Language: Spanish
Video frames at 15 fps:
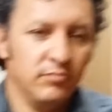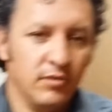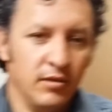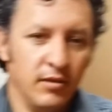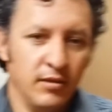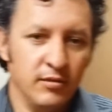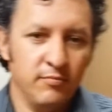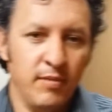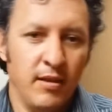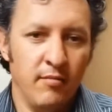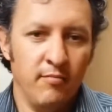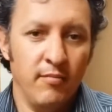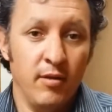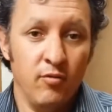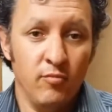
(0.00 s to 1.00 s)
que es bel
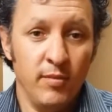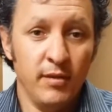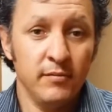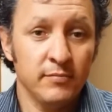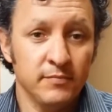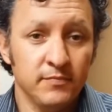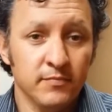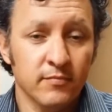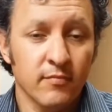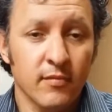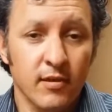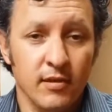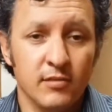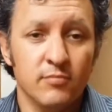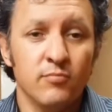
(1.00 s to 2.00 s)
beluma,
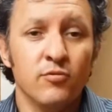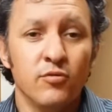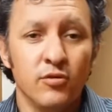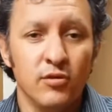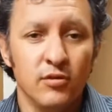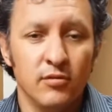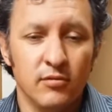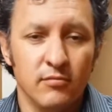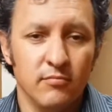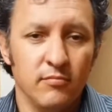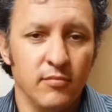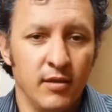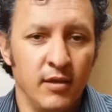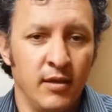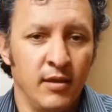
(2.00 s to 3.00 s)
que es muy,
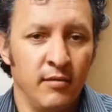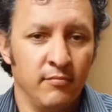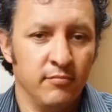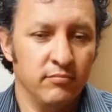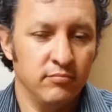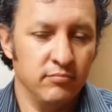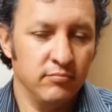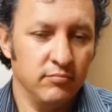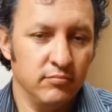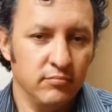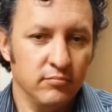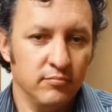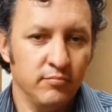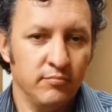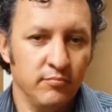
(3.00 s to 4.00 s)
eh,
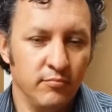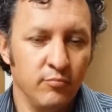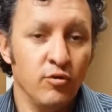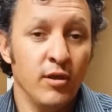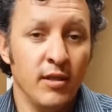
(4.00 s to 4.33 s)
muy